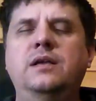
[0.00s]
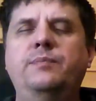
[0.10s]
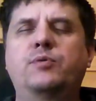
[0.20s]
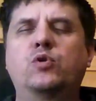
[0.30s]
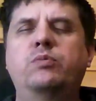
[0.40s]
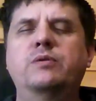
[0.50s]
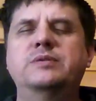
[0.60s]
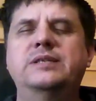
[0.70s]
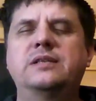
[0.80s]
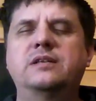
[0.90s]
И
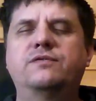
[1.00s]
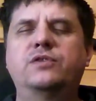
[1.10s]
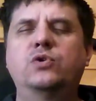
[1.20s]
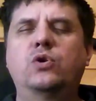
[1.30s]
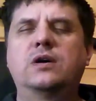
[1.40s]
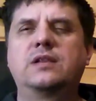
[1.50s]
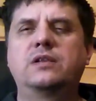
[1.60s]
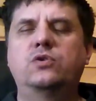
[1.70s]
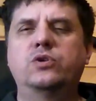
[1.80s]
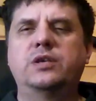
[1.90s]
пробуем делать вдох
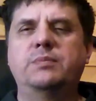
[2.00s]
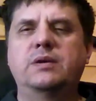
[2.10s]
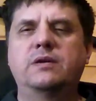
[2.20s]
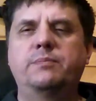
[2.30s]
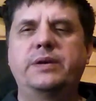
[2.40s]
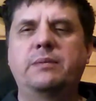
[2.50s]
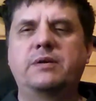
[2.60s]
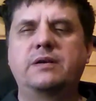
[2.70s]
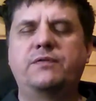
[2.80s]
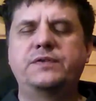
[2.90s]
ладонями.
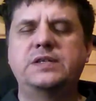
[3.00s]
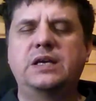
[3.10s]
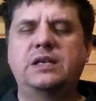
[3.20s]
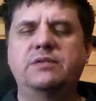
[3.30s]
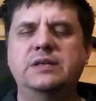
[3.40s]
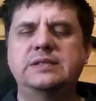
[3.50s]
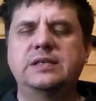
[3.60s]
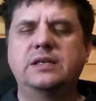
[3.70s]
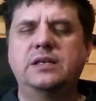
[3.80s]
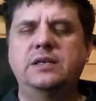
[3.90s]
Прямо
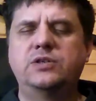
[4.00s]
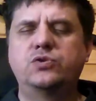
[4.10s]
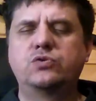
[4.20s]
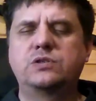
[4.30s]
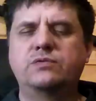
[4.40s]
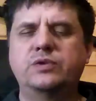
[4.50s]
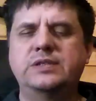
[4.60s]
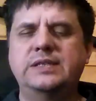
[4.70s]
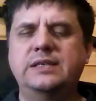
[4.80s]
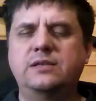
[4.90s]
втягивайте и
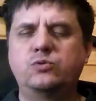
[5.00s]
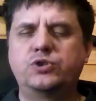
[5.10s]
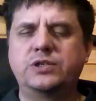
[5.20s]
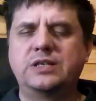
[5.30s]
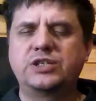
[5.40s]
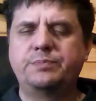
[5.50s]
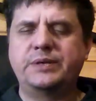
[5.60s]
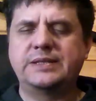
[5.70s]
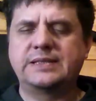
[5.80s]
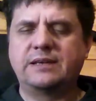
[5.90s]
чувствуете, и лучше даже
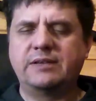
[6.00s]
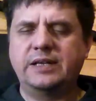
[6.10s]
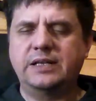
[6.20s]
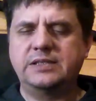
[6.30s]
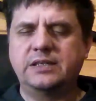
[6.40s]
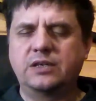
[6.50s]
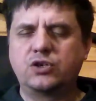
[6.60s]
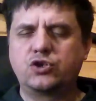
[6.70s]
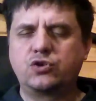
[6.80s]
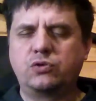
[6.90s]
представляете
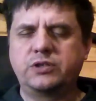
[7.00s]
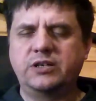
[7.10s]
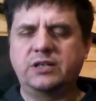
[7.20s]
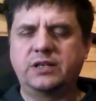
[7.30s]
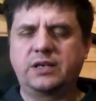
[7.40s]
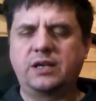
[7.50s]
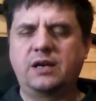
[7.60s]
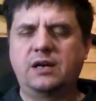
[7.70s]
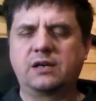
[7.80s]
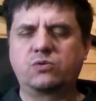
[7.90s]
желтая
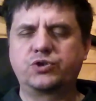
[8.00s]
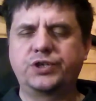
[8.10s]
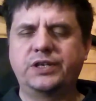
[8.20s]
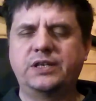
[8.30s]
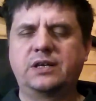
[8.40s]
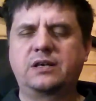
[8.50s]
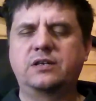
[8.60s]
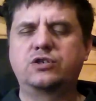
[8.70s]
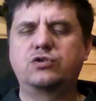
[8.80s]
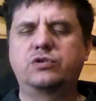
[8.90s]
энергия, хорошая,
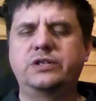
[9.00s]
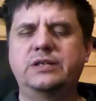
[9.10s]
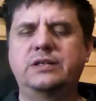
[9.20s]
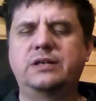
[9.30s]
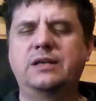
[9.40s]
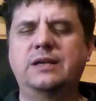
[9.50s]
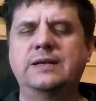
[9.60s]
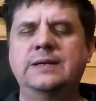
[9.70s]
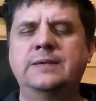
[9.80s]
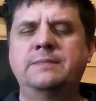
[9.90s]
яркая желтая энергия.